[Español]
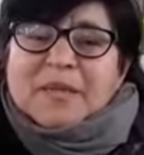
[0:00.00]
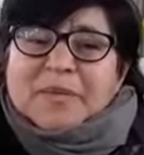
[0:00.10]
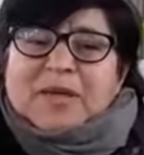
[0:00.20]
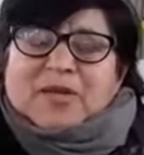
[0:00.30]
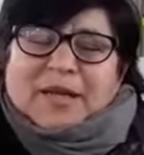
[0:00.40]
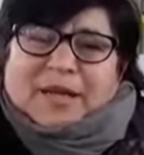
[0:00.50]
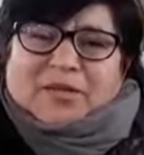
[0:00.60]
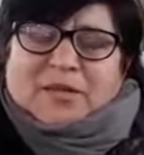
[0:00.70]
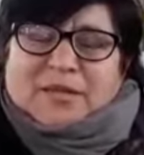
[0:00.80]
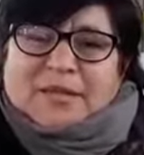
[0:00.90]
Pero
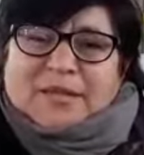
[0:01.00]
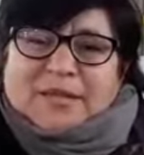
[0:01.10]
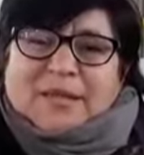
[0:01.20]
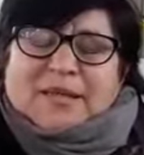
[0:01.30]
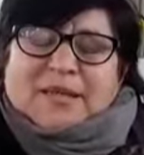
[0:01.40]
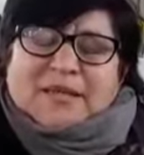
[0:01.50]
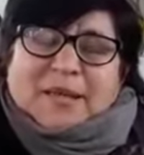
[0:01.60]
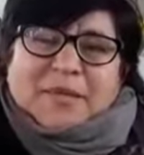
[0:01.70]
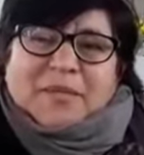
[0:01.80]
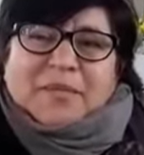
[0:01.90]
claro, eh,
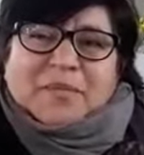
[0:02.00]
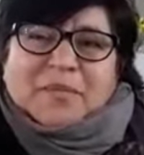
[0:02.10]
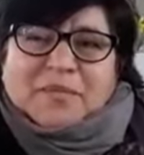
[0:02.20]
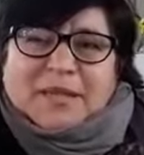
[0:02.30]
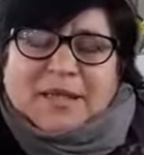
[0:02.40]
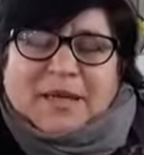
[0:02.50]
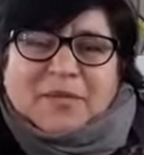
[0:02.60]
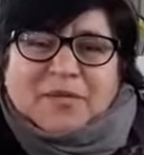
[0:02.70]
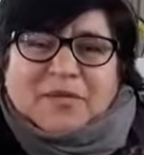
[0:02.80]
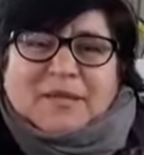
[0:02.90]
también
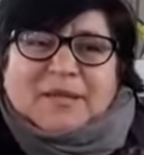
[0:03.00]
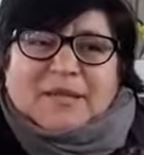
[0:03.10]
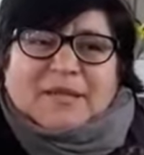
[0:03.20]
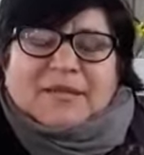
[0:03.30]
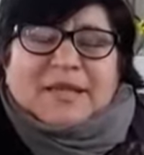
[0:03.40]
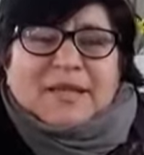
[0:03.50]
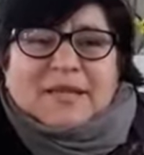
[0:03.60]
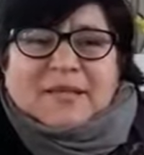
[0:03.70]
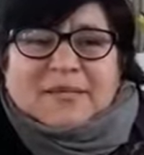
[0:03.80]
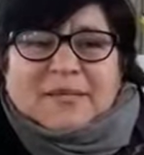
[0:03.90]
teníamos
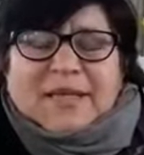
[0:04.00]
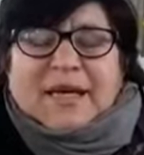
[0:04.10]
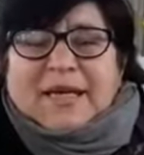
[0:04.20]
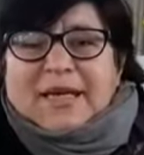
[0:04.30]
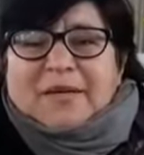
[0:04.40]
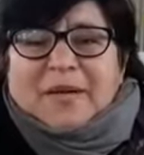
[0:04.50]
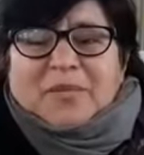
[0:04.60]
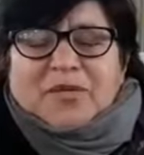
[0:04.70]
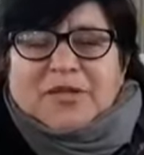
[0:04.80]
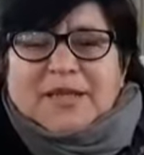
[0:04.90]
el, día que
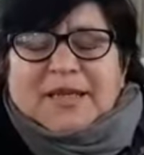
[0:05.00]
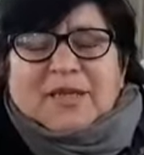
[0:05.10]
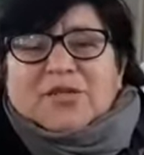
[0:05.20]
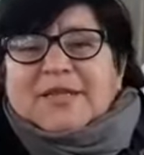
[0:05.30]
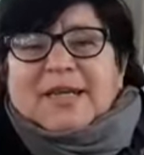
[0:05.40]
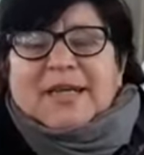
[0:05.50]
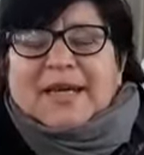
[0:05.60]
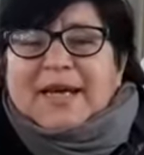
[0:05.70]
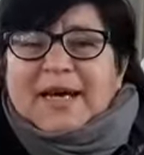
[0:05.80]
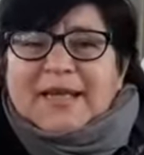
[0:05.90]
íbamos y que no
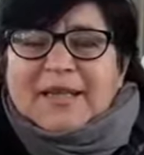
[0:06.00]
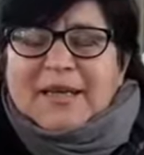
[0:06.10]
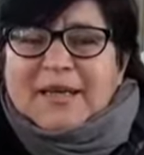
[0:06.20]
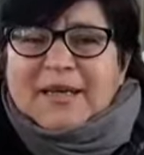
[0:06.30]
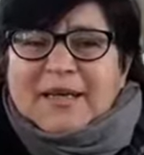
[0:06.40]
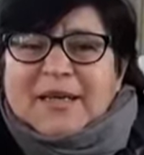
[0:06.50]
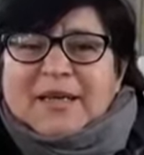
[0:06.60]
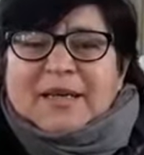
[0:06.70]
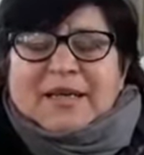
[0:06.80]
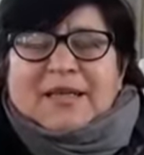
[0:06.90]
salía nadie
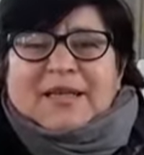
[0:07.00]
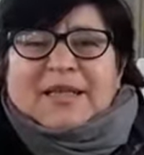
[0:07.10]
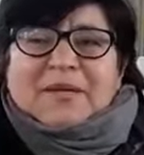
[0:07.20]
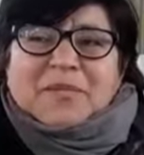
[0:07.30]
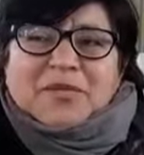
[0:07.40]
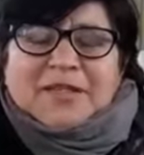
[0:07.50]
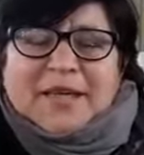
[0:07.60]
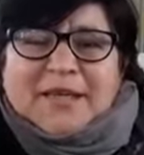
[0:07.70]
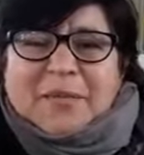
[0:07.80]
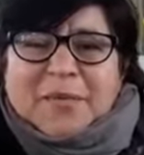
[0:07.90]
y que estábamos
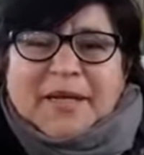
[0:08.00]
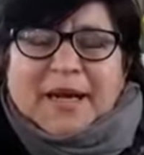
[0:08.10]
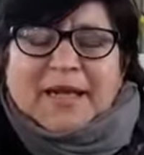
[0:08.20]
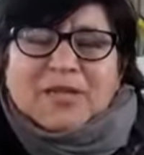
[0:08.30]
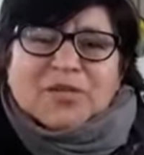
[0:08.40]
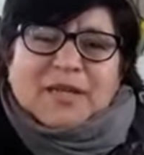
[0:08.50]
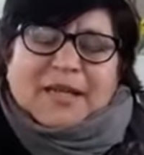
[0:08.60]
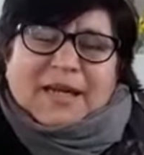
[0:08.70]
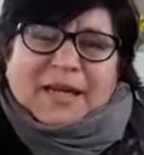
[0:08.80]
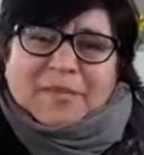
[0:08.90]
ahí esperando
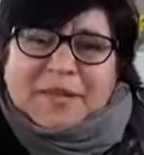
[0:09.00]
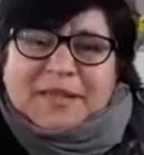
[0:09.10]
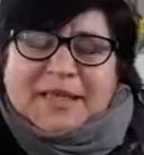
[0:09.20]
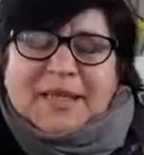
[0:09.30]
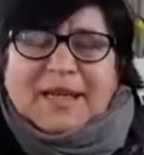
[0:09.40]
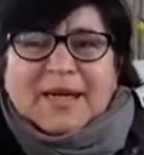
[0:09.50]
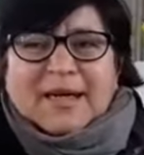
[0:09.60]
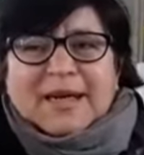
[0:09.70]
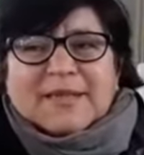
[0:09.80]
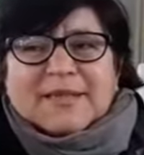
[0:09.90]
en la capilla de la
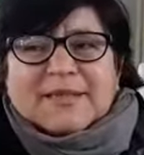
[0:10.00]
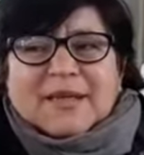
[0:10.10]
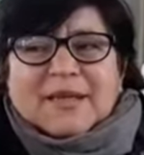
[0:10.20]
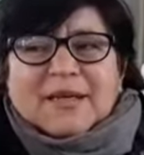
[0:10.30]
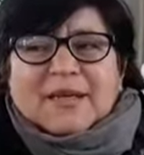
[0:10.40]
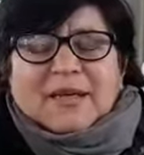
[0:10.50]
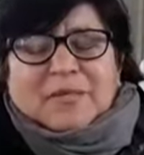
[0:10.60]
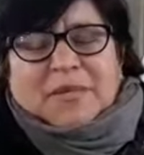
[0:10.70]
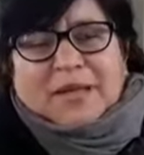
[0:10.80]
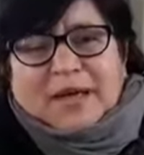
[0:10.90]
cárcel
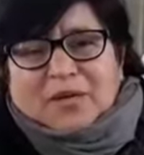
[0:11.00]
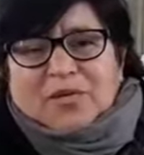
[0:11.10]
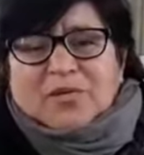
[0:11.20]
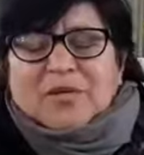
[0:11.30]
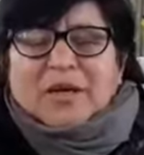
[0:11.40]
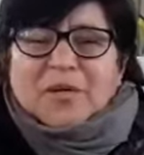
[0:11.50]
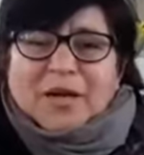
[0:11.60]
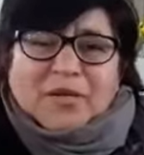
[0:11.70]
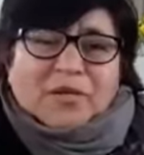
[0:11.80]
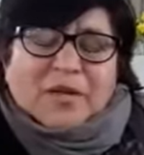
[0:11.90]
media hora,
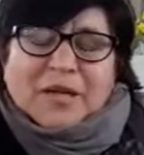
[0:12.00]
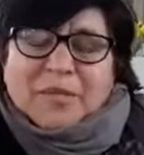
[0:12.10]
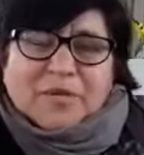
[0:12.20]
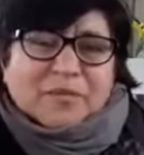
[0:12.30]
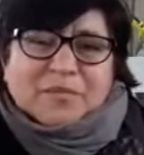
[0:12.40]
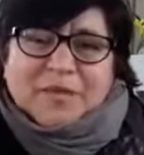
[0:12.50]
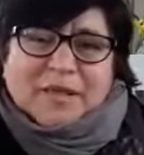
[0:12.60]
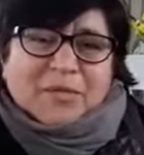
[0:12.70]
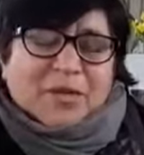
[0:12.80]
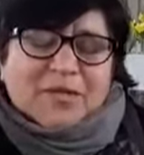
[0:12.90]
una hora y bueno,
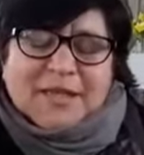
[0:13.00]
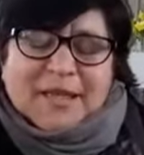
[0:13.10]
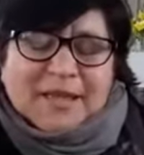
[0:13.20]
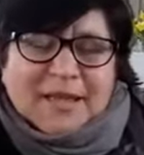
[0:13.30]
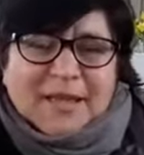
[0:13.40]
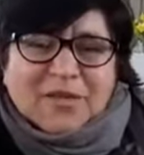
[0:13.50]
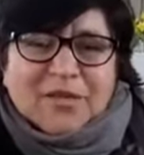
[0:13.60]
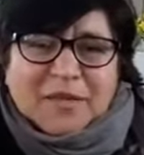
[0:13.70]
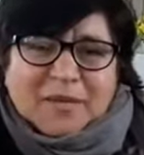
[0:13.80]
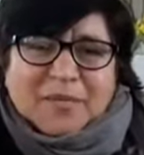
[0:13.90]
veíamos que no salía nadie y
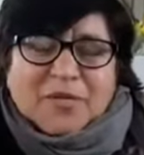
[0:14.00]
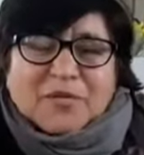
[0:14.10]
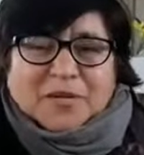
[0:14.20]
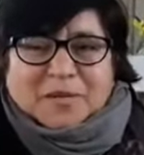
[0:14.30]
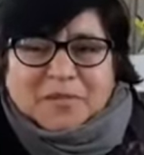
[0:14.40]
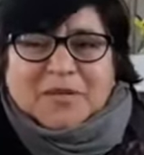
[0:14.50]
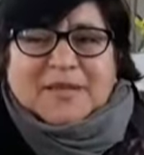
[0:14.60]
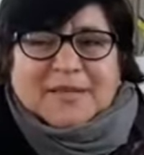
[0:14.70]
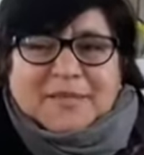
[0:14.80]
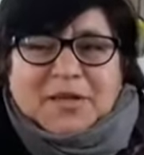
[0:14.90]
nos íbamos, nos íbamos
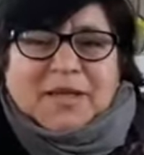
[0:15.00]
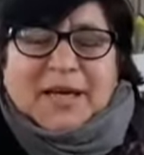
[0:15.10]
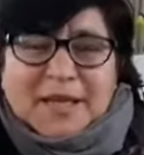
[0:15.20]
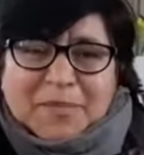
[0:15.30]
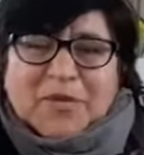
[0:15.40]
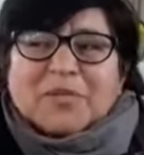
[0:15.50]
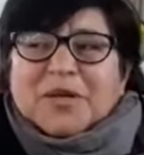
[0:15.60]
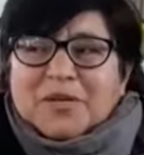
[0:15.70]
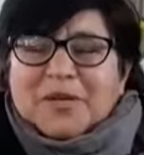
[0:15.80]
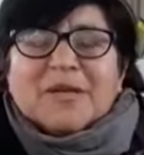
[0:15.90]
decepcionadas, pero
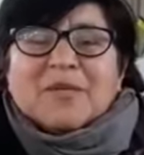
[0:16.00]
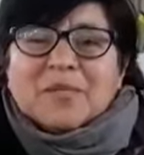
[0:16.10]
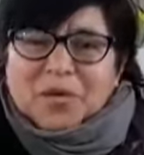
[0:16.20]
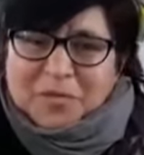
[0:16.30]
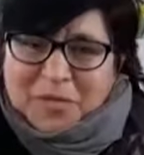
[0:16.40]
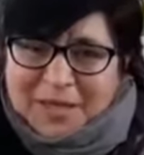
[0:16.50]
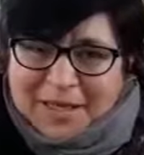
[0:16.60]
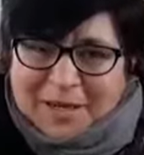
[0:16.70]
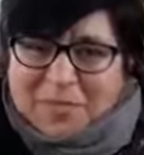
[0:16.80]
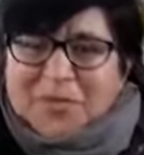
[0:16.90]
bueno,
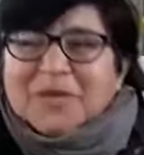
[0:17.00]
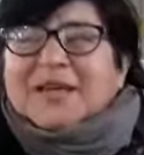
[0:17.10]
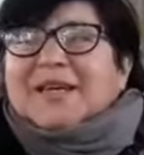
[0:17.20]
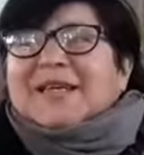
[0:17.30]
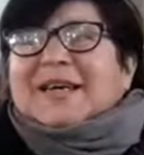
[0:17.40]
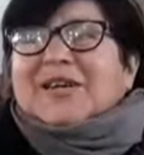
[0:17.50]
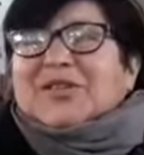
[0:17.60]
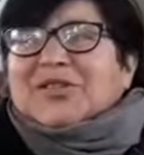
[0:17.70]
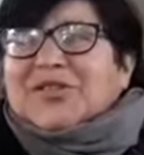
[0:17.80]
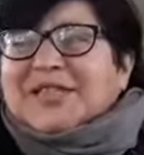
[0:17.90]
volvíamos y al
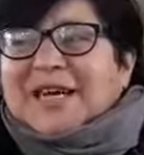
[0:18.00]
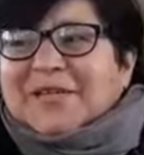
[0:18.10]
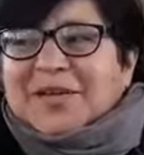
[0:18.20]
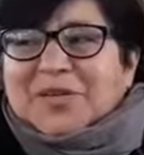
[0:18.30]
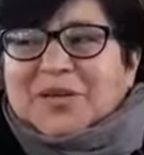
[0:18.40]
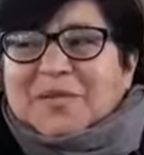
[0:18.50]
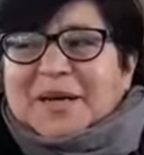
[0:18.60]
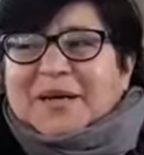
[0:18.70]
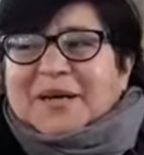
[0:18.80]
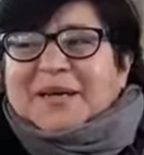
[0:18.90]
otro sábado
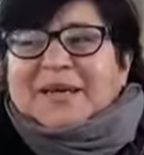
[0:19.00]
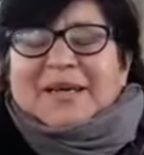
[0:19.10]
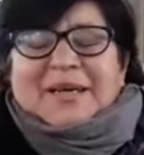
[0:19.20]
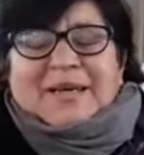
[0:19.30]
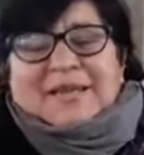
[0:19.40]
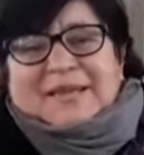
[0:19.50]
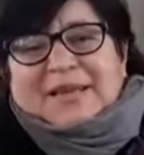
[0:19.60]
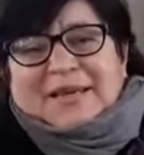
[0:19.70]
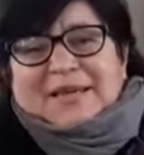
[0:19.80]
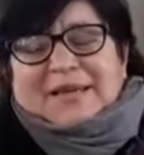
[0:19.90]
iba
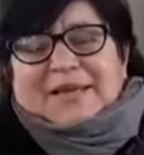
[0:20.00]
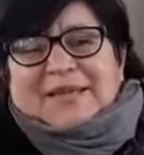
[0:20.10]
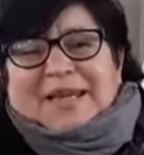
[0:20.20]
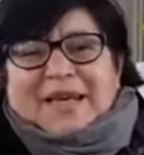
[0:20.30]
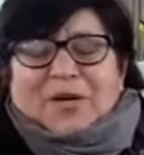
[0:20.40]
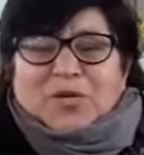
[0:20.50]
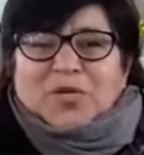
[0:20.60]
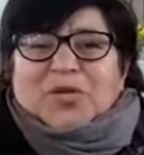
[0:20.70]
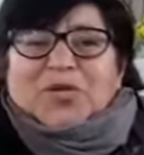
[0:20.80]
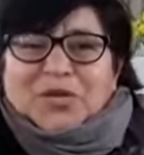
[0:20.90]
este, salía
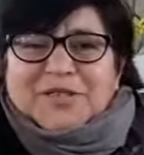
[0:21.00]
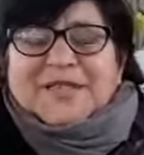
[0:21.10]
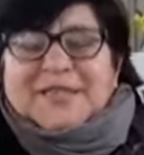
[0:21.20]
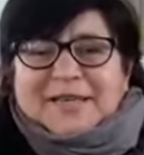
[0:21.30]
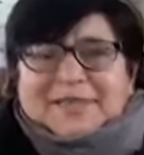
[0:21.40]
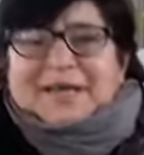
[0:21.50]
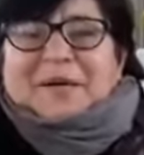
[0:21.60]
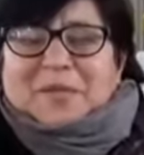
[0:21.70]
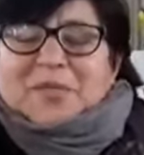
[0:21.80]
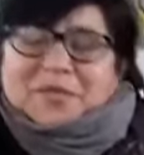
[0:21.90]
uno, dos y ya
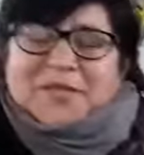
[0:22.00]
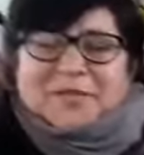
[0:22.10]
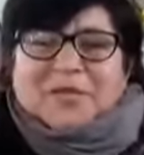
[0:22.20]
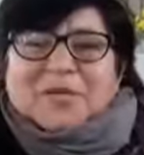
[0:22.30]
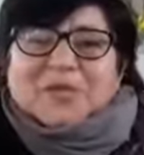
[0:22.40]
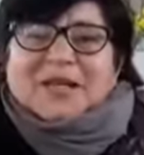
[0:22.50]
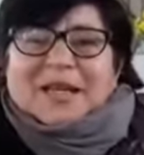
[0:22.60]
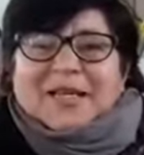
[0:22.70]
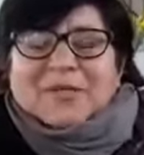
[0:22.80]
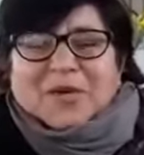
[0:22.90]
estábamos de nuevo con
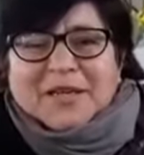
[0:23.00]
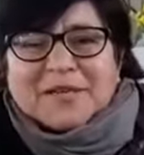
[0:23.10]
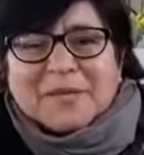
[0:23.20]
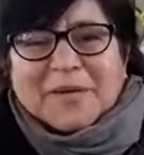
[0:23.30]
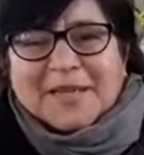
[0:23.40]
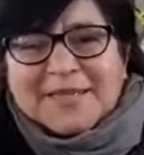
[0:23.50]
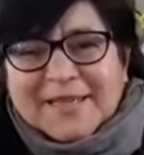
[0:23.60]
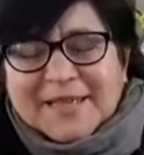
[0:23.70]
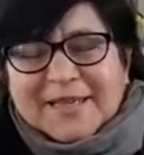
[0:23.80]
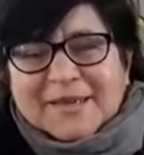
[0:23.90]
el ánimo arriba para
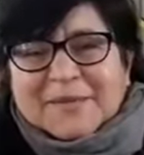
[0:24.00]
seguir.